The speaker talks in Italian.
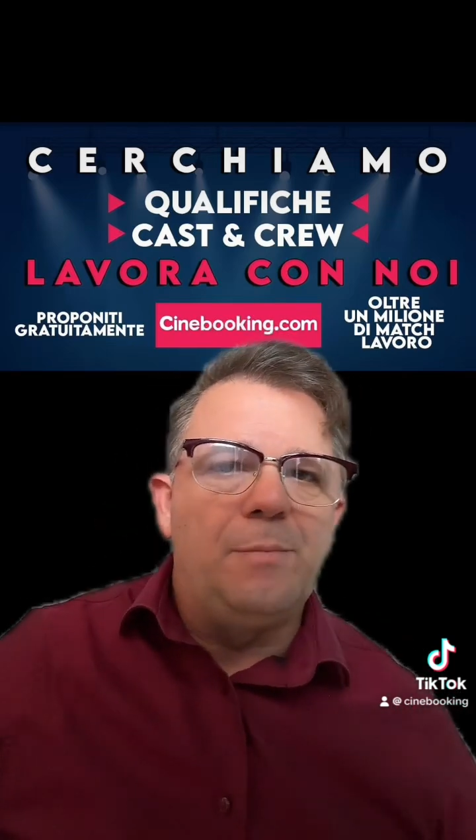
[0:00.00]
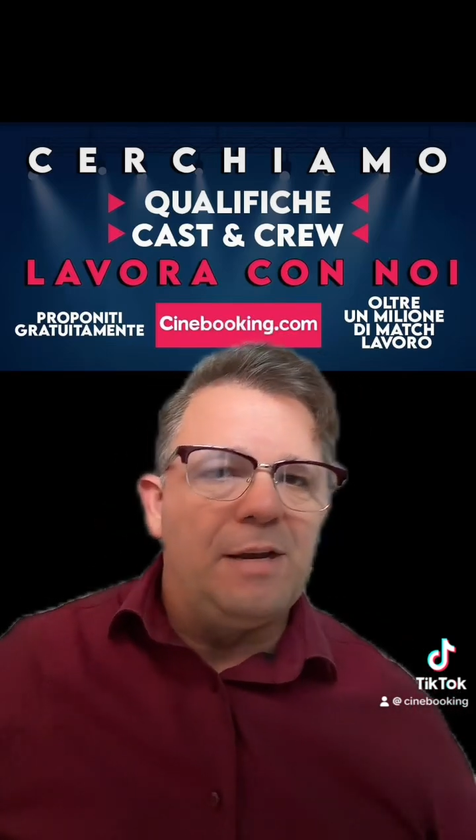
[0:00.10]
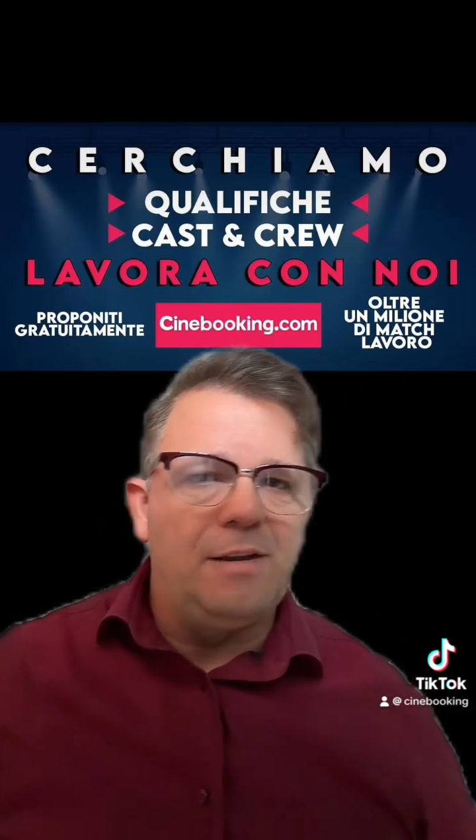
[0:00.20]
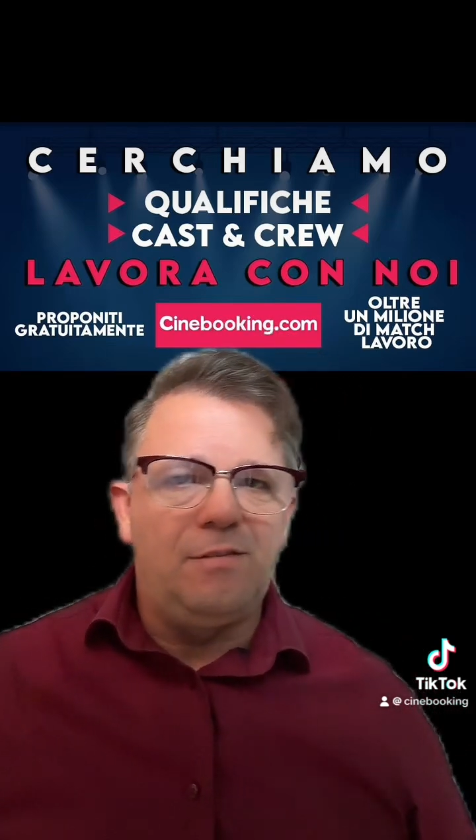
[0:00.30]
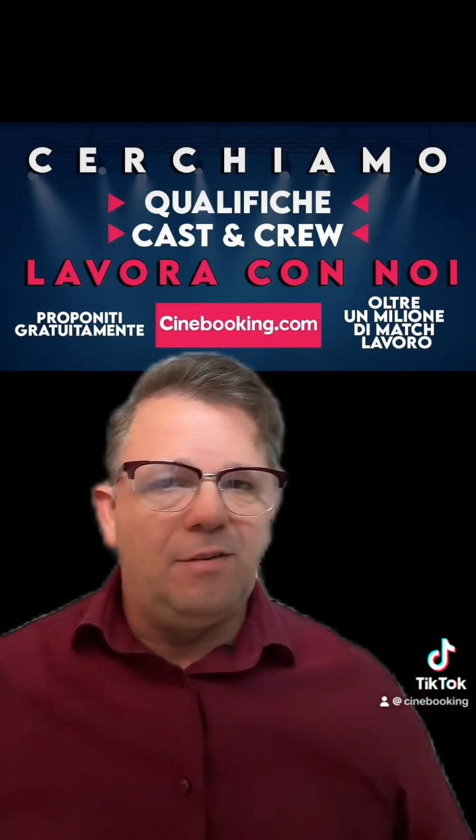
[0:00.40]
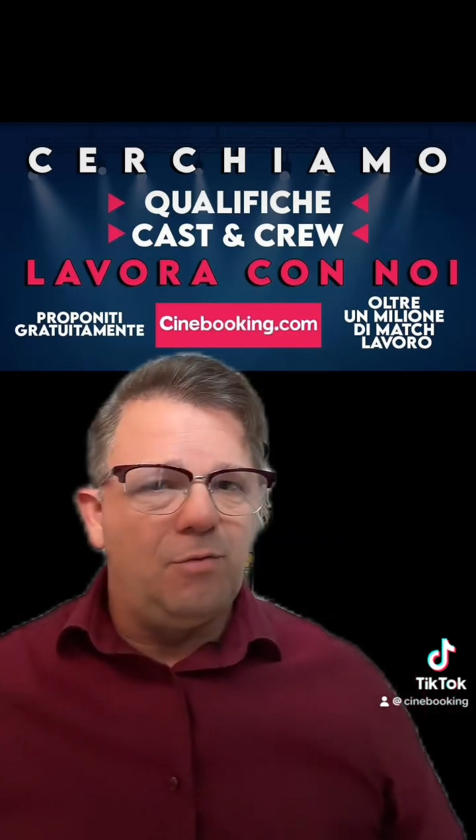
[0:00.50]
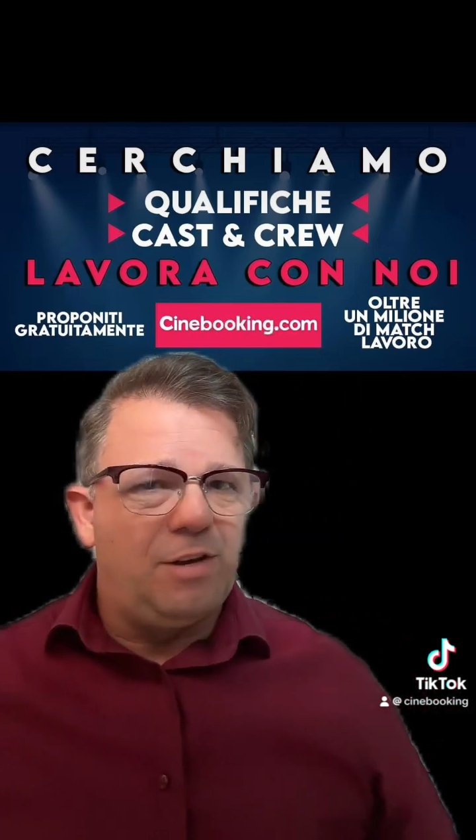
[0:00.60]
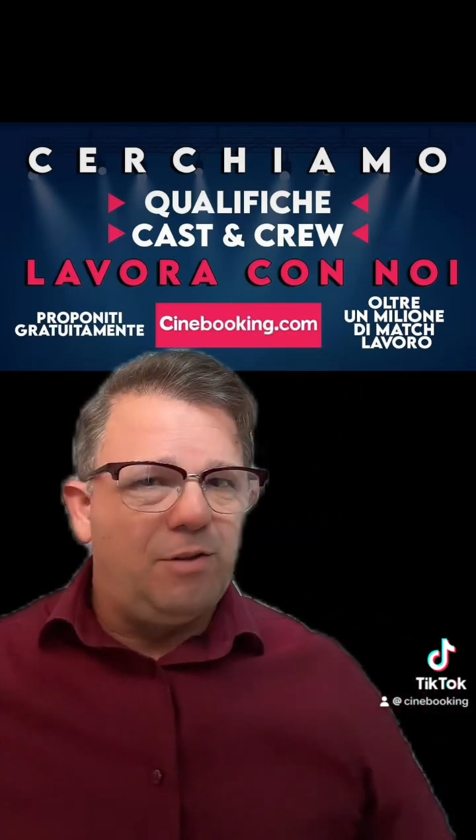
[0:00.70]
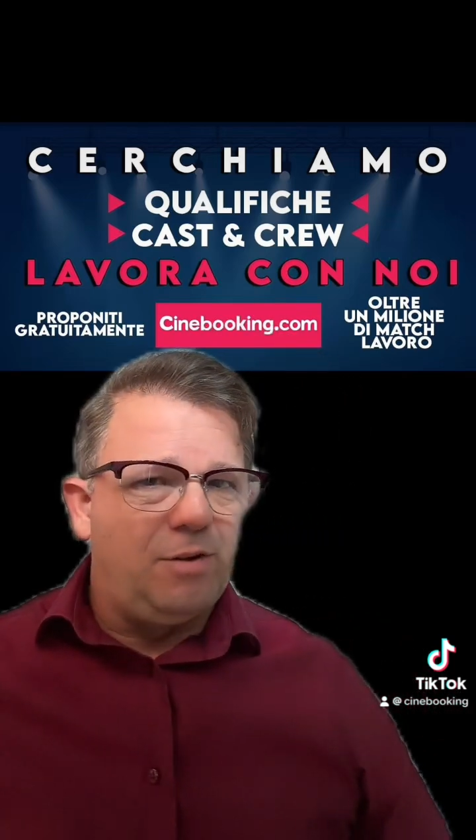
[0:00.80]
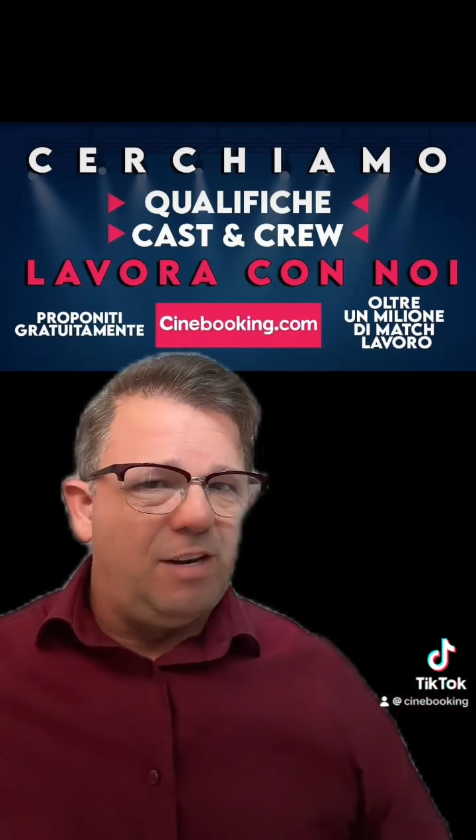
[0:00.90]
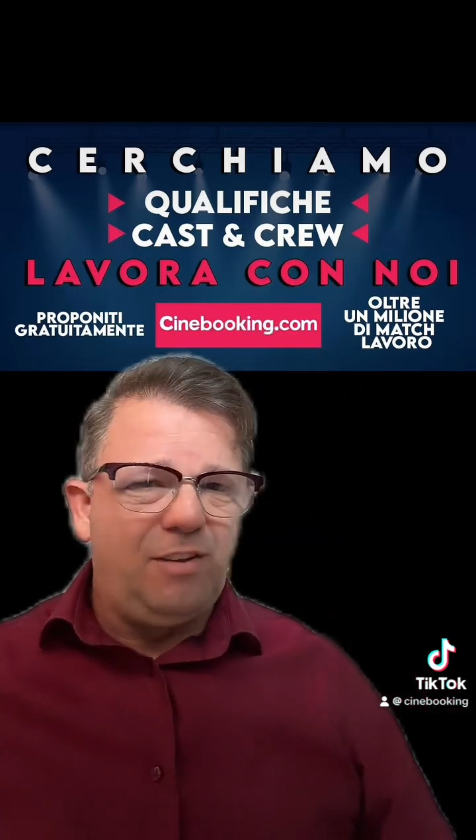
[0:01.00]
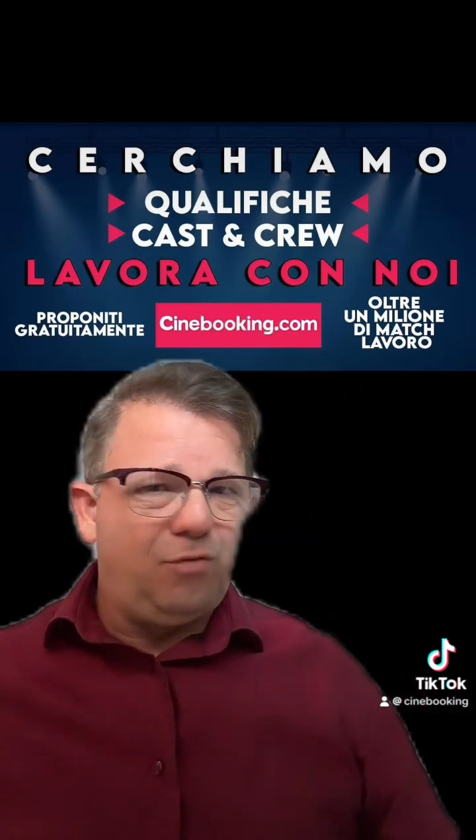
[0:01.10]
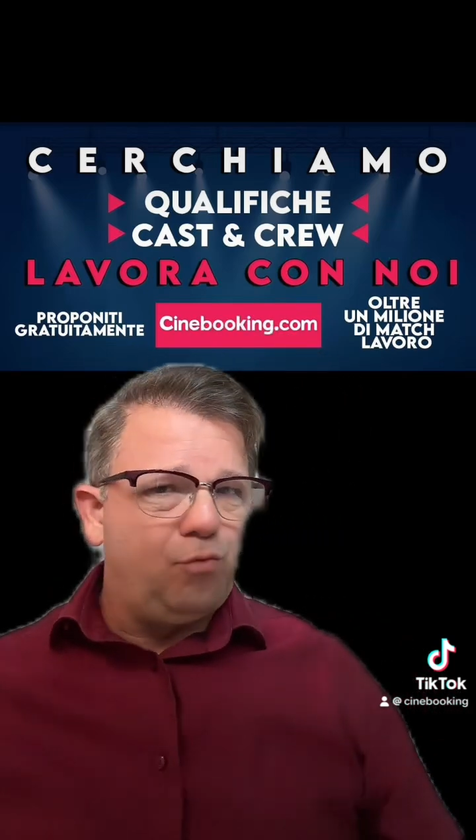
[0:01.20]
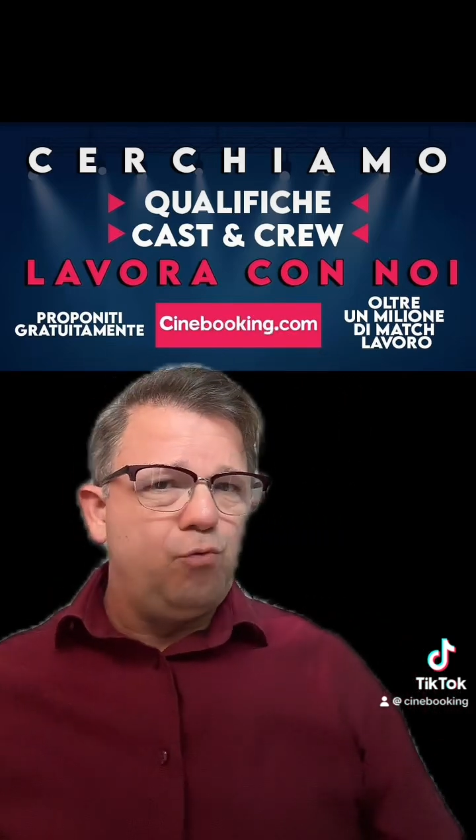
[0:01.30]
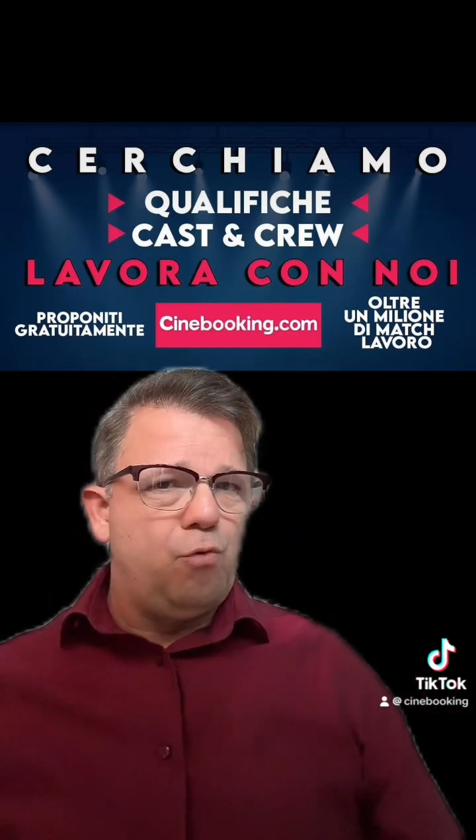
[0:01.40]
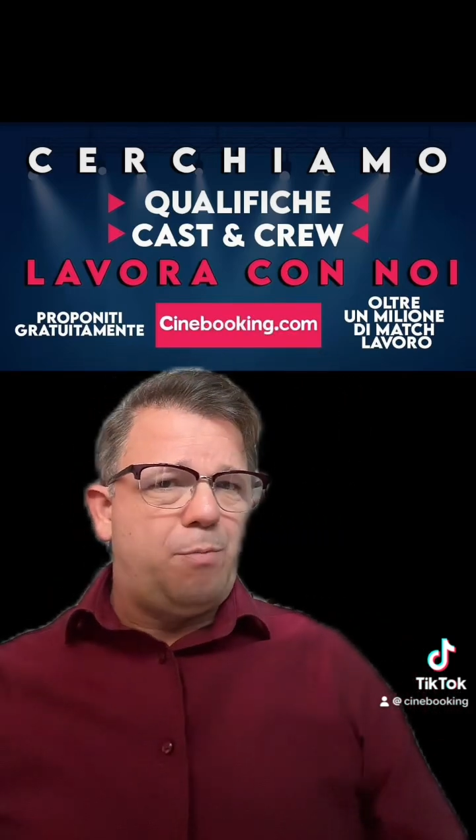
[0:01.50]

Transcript: ma non credo che nessuno